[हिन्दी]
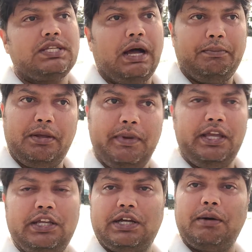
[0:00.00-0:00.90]
सामने में
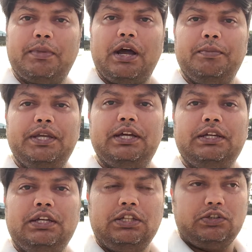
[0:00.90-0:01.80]
ही कमरा भी है
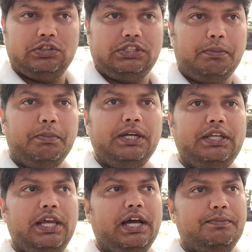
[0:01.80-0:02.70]
तो जब मन
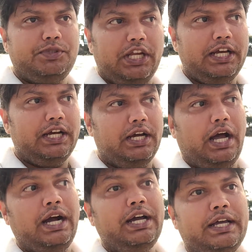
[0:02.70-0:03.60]
किया आप चले गए
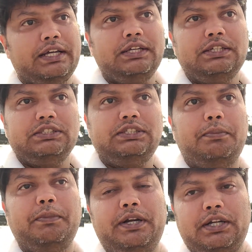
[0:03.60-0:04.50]
आ गए
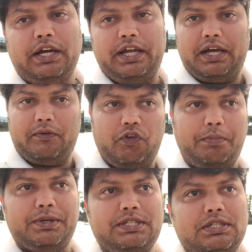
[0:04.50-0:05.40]
जब मन किया आप
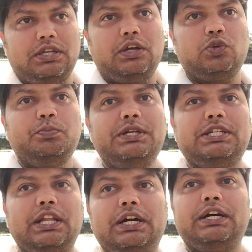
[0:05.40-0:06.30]
वापस रूम में
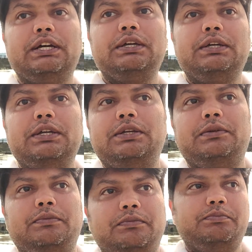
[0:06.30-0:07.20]
चले गए
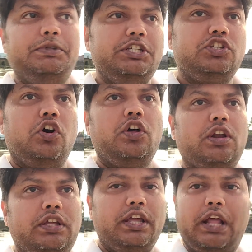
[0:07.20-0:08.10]
बीच
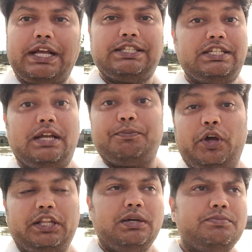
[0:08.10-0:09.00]
और ये एक्सेस
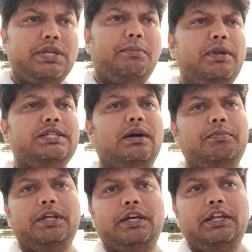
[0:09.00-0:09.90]
आपको एकदम सामने
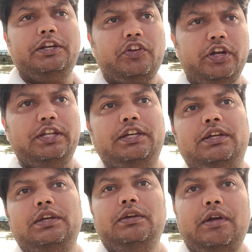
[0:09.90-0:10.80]
सामने है लिटरली
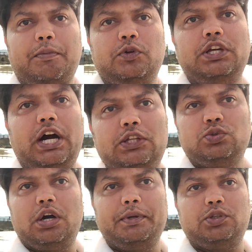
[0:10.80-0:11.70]
आपको दिखा
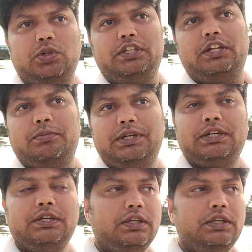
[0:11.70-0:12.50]
दूंगा अभी थोड़ी देर में